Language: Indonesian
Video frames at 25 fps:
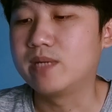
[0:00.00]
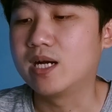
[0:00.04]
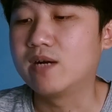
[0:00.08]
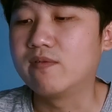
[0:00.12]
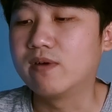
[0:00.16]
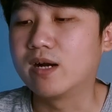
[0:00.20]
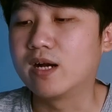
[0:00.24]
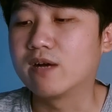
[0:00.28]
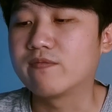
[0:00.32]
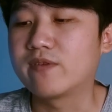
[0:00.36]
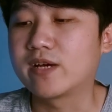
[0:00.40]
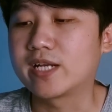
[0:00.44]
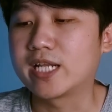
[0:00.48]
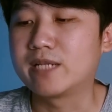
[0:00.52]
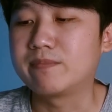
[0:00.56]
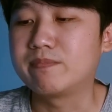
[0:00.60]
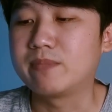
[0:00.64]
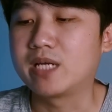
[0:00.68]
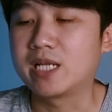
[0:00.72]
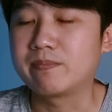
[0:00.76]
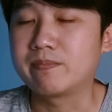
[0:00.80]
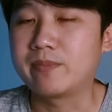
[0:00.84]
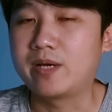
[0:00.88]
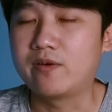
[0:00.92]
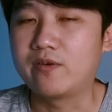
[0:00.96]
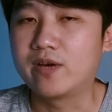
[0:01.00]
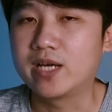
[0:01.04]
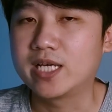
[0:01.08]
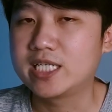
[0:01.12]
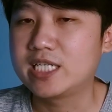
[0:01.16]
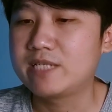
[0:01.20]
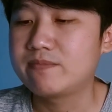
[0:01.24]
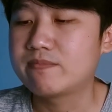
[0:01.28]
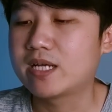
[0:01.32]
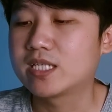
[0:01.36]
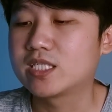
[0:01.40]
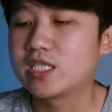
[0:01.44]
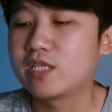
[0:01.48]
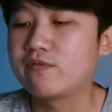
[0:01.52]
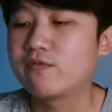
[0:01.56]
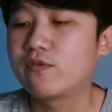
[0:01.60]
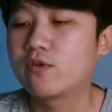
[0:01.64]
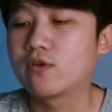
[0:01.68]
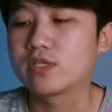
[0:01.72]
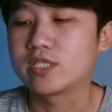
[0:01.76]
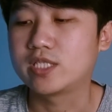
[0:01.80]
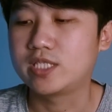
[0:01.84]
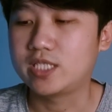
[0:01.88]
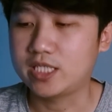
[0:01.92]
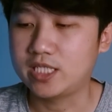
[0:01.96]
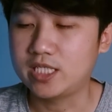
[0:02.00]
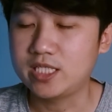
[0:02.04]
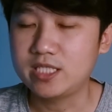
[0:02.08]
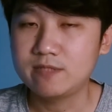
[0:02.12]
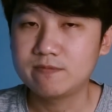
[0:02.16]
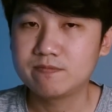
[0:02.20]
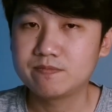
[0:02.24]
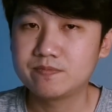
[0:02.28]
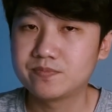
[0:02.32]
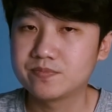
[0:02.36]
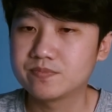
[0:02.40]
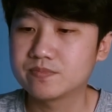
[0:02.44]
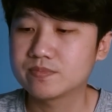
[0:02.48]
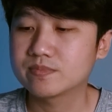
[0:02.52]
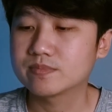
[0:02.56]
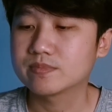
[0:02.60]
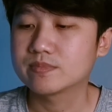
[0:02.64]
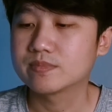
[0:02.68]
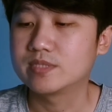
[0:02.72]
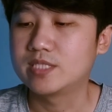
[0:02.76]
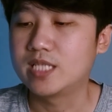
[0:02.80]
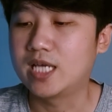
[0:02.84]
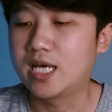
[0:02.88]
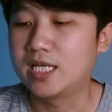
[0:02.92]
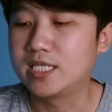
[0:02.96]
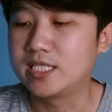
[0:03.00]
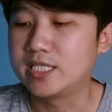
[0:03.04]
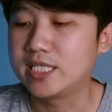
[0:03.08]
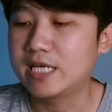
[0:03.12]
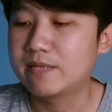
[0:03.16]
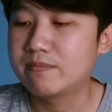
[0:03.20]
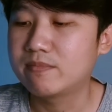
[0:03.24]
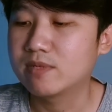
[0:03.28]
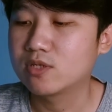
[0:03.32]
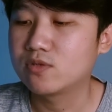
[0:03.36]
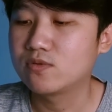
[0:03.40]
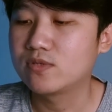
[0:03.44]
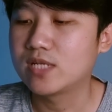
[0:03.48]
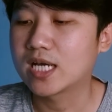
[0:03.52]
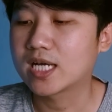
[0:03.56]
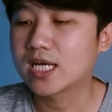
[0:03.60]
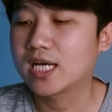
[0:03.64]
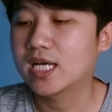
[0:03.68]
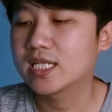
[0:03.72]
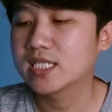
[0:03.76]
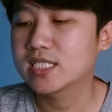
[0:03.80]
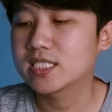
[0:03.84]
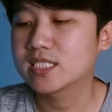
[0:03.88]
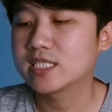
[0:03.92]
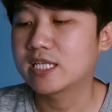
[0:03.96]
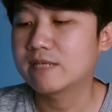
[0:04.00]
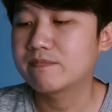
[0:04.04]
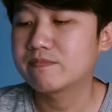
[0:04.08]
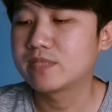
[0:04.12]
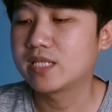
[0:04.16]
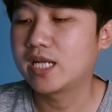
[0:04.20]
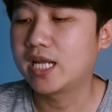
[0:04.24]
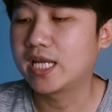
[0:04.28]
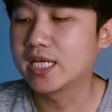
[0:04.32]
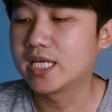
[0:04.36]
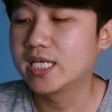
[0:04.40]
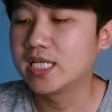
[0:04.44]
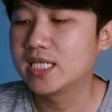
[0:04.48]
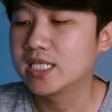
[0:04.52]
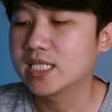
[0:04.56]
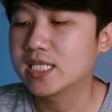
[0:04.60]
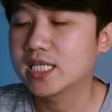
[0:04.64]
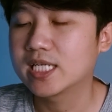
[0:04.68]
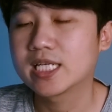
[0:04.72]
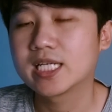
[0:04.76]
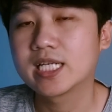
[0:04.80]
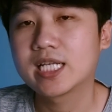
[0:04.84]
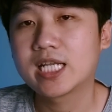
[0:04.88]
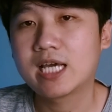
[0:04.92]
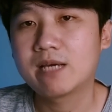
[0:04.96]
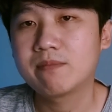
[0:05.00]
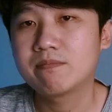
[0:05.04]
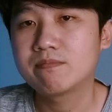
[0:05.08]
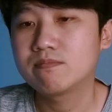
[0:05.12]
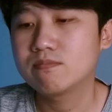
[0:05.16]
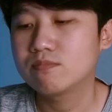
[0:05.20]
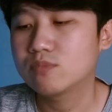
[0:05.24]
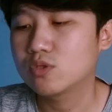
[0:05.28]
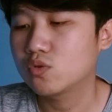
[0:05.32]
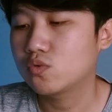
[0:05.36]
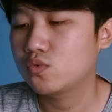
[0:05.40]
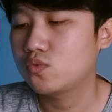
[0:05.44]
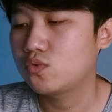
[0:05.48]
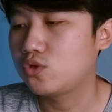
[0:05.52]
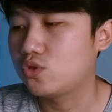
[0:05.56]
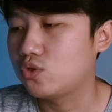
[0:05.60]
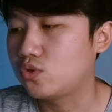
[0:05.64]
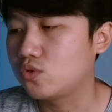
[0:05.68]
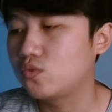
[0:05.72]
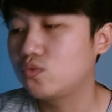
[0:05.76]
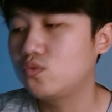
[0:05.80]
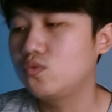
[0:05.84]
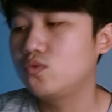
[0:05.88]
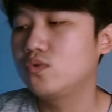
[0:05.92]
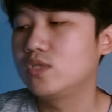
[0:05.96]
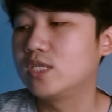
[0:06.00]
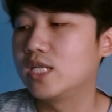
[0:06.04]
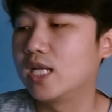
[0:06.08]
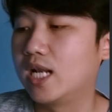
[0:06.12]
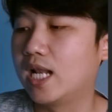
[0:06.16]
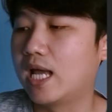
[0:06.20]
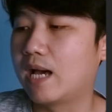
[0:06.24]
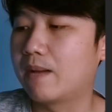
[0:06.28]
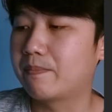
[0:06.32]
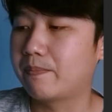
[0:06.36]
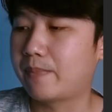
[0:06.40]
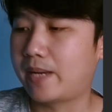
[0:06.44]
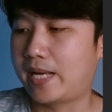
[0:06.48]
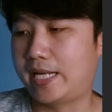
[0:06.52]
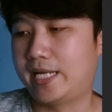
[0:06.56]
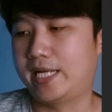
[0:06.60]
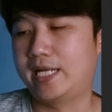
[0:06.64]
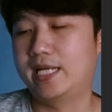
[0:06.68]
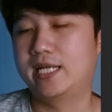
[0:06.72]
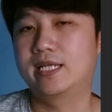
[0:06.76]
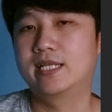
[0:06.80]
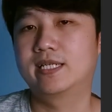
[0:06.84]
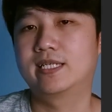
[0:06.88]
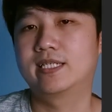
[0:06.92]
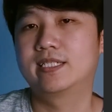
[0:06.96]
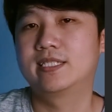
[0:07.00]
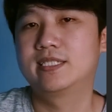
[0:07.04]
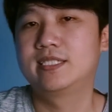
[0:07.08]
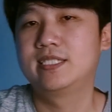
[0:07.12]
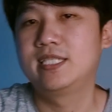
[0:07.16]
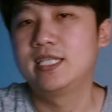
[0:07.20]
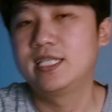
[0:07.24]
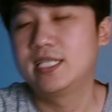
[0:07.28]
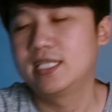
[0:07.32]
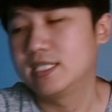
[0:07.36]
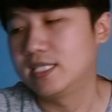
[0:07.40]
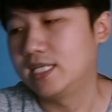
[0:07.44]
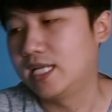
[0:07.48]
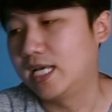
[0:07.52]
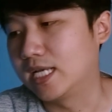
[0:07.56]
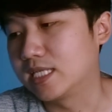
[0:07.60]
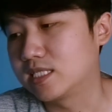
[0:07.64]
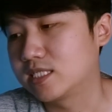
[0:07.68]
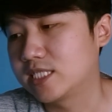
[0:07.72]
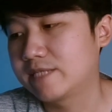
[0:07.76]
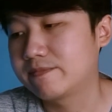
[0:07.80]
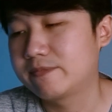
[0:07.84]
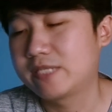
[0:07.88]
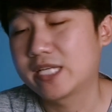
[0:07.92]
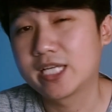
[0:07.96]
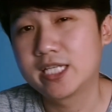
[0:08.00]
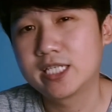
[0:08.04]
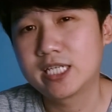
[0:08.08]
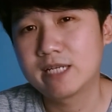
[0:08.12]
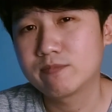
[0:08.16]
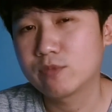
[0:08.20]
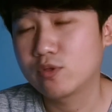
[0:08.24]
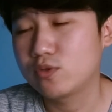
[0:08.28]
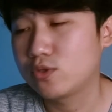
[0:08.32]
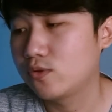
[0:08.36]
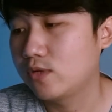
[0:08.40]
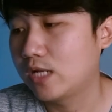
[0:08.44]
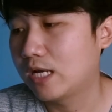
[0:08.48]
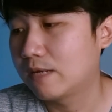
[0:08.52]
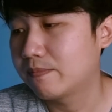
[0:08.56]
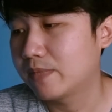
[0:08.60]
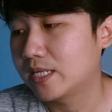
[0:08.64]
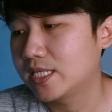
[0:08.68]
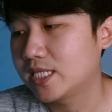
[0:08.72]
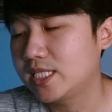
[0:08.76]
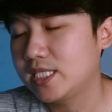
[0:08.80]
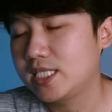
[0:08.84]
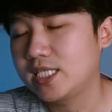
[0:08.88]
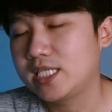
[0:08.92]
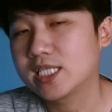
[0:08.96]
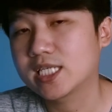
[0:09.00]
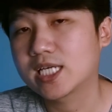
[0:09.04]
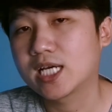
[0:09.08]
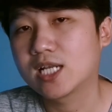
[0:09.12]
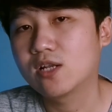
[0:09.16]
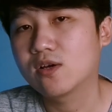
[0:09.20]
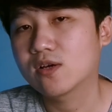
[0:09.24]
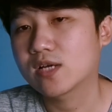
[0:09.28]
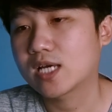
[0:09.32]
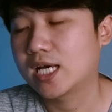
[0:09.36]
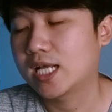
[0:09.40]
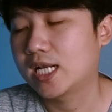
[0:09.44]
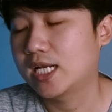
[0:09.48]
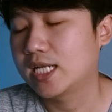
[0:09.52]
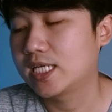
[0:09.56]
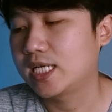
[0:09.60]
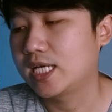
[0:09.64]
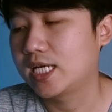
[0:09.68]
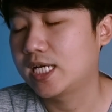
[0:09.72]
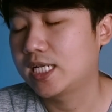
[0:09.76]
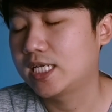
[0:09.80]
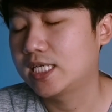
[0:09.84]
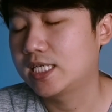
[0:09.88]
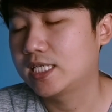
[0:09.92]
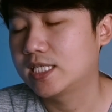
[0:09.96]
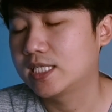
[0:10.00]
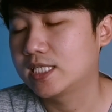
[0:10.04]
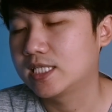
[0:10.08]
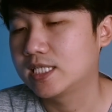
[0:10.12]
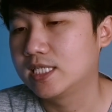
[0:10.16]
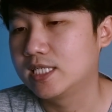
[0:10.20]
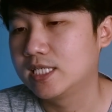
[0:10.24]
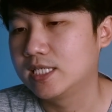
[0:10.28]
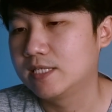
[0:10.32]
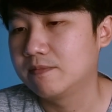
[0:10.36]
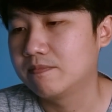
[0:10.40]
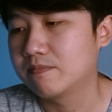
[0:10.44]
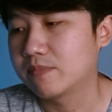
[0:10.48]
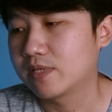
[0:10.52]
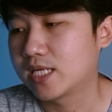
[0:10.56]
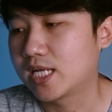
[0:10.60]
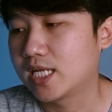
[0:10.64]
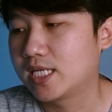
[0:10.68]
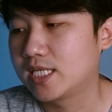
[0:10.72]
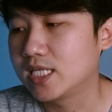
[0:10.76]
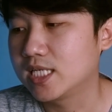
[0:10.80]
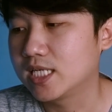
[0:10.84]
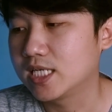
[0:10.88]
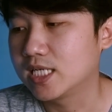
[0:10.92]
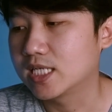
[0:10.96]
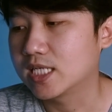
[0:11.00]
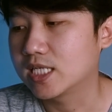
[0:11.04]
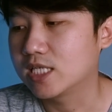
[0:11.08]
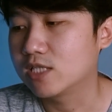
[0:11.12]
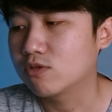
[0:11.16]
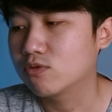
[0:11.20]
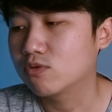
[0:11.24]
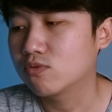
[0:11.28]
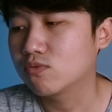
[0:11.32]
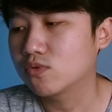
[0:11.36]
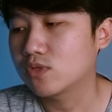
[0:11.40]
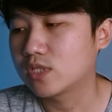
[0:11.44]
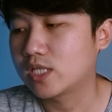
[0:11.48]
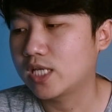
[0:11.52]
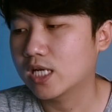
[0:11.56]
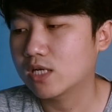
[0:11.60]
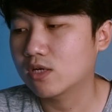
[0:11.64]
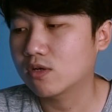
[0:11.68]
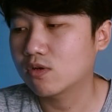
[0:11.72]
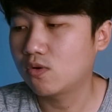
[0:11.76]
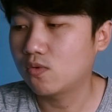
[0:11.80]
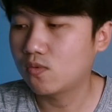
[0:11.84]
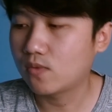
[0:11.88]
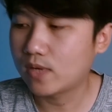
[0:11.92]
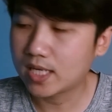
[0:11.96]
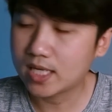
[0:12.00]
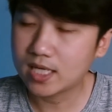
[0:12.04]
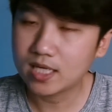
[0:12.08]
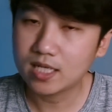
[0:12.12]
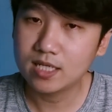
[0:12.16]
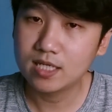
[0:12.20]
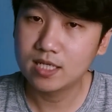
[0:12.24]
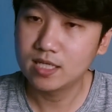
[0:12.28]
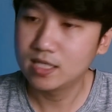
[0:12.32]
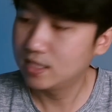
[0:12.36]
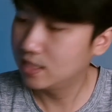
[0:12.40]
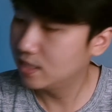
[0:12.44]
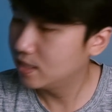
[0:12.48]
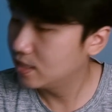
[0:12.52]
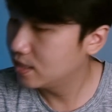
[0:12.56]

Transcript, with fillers: bawah, varian paling bawah ini masih 4G dan dia menggunakan Snapdragon 678. Nah, Snapdragon 678 ini kalau kalian pernah dengar itu tuh dia keluar